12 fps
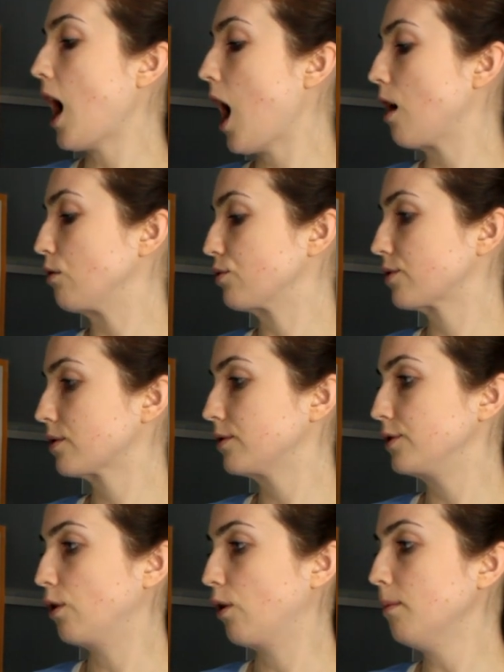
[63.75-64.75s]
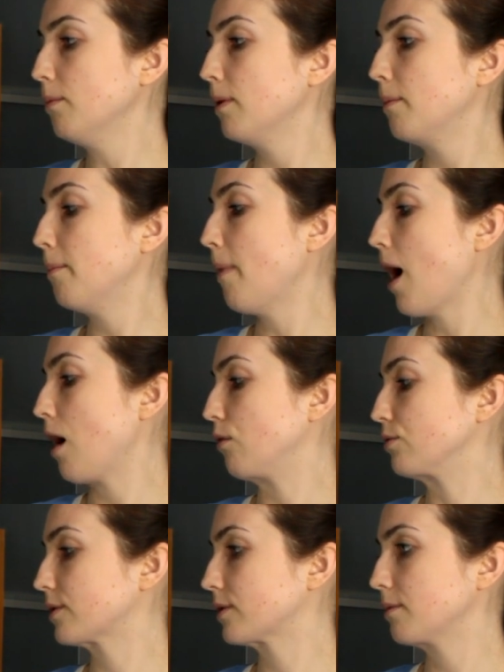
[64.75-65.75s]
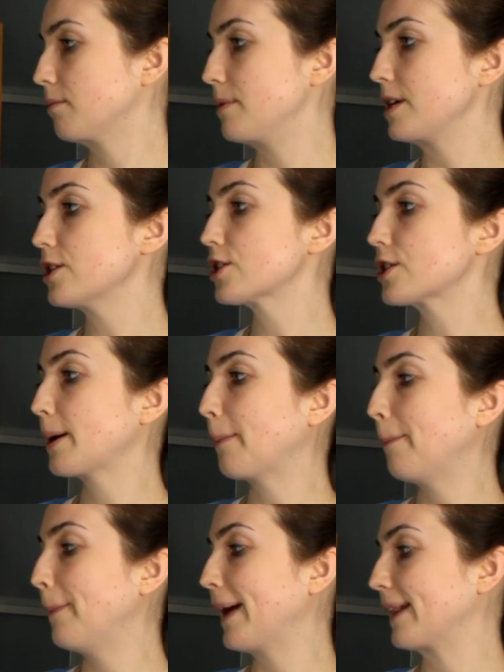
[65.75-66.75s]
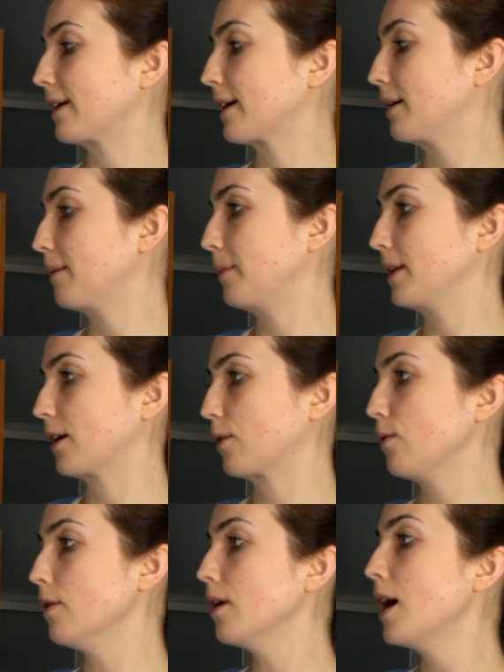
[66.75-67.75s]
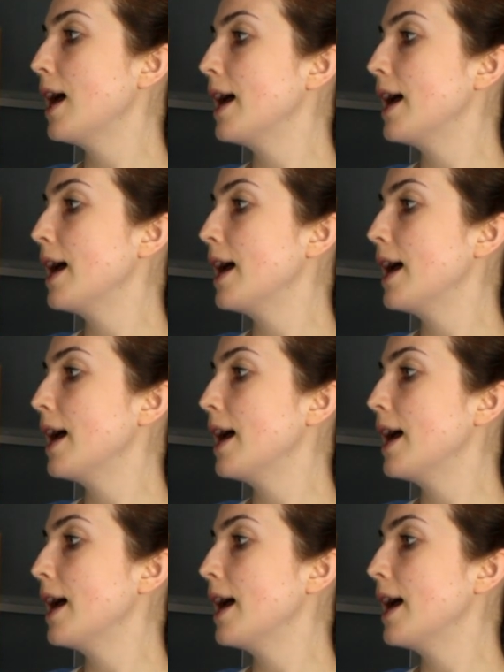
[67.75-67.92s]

House – дом, mouse – мышь, milk – молоко,